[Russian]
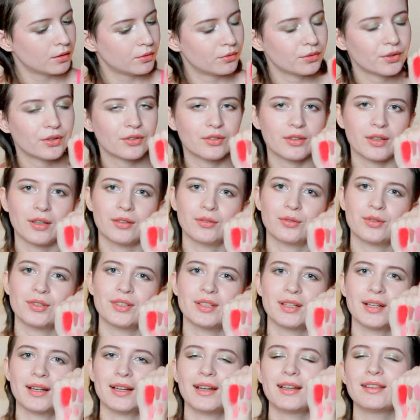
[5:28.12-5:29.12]
Ну, не знаю,
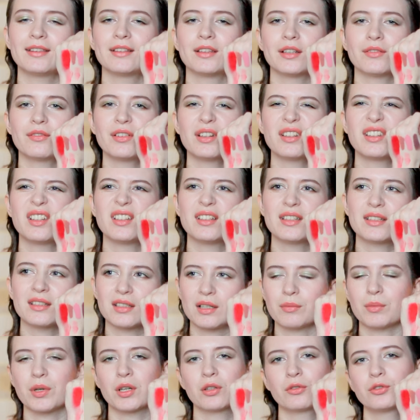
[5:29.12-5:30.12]
друзья, это, наверное, не
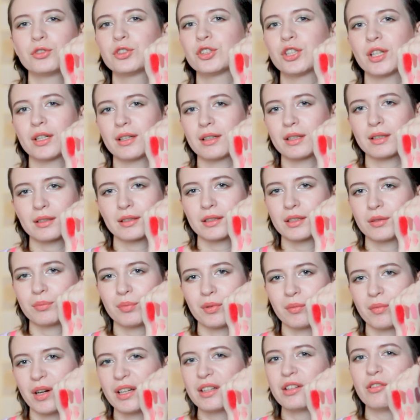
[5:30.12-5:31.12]
самая лучшая красная
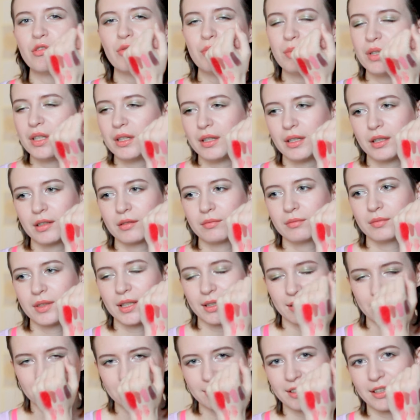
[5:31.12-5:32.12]
помада в мире,
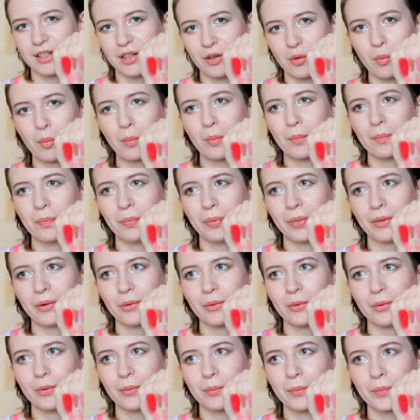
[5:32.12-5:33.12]
я знаю,
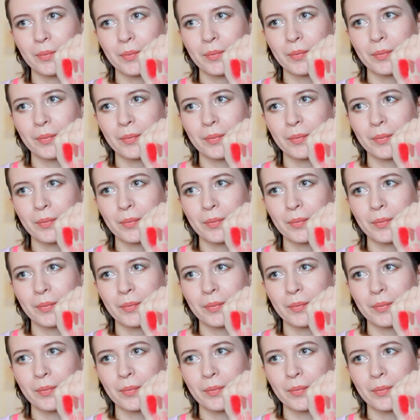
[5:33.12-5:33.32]
но